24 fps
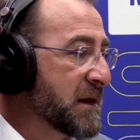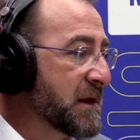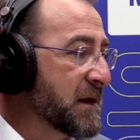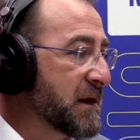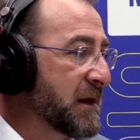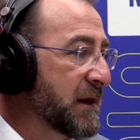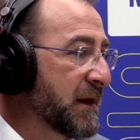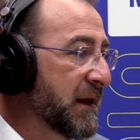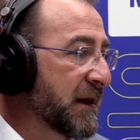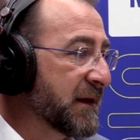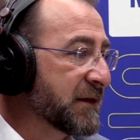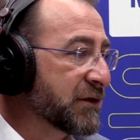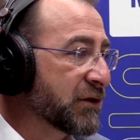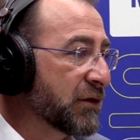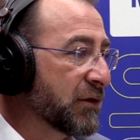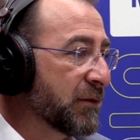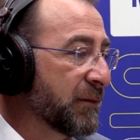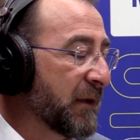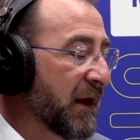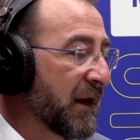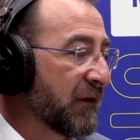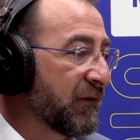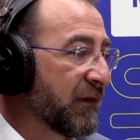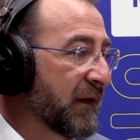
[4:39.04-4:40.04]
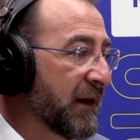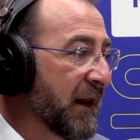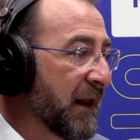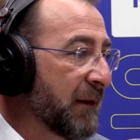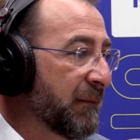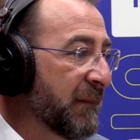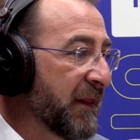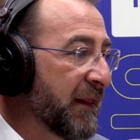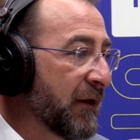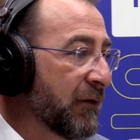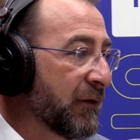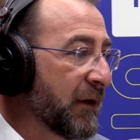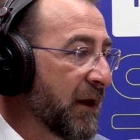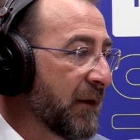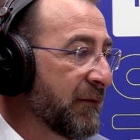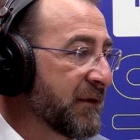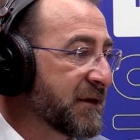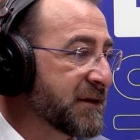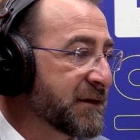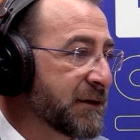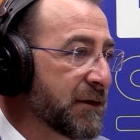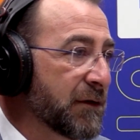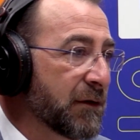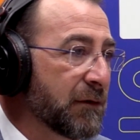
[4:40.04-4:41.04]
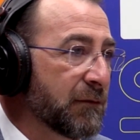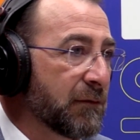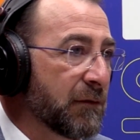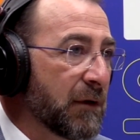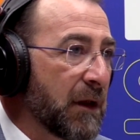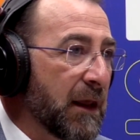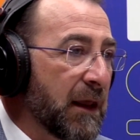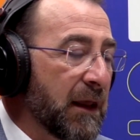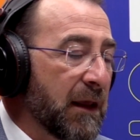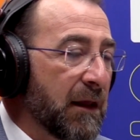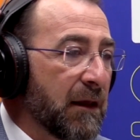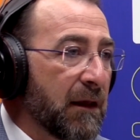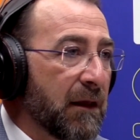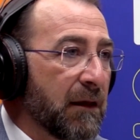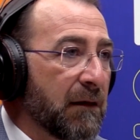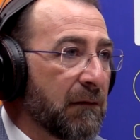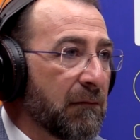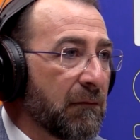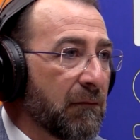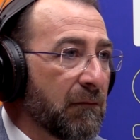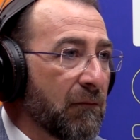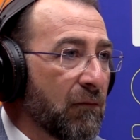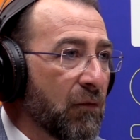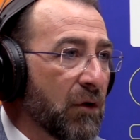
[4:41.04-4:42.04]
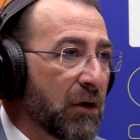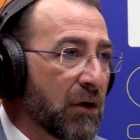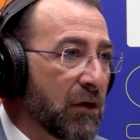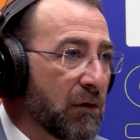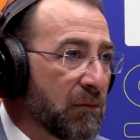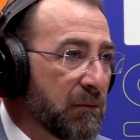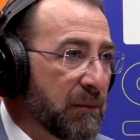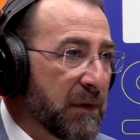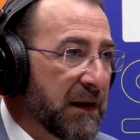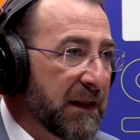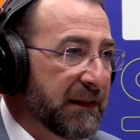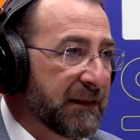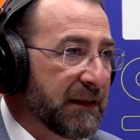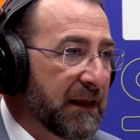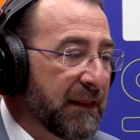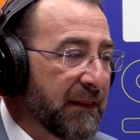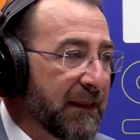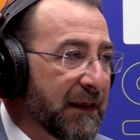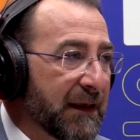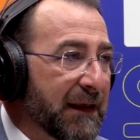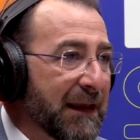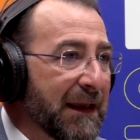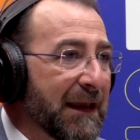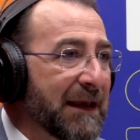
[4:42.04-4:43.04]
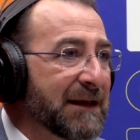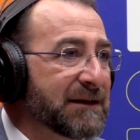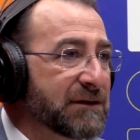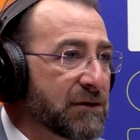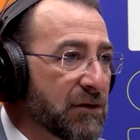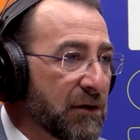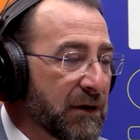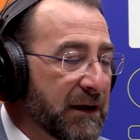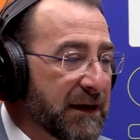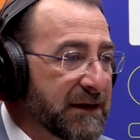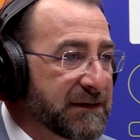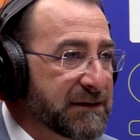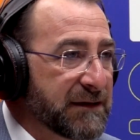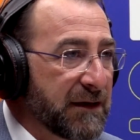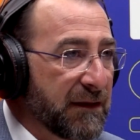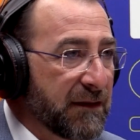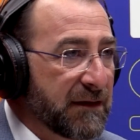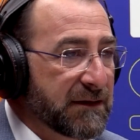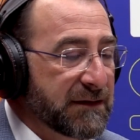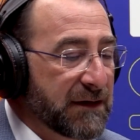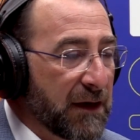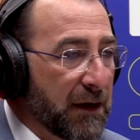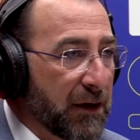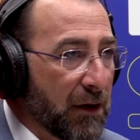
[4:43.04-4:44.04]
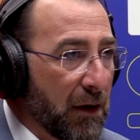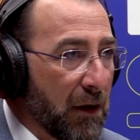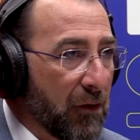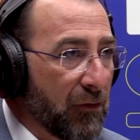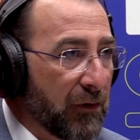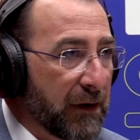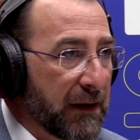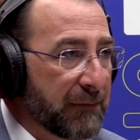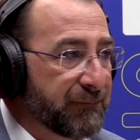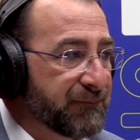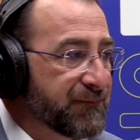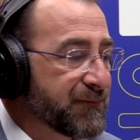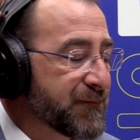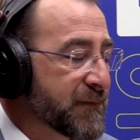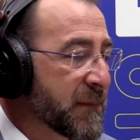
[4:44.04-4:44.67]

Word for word: y eso al final me da una visión eh, muy completa de qué es lo que es necesario ahora.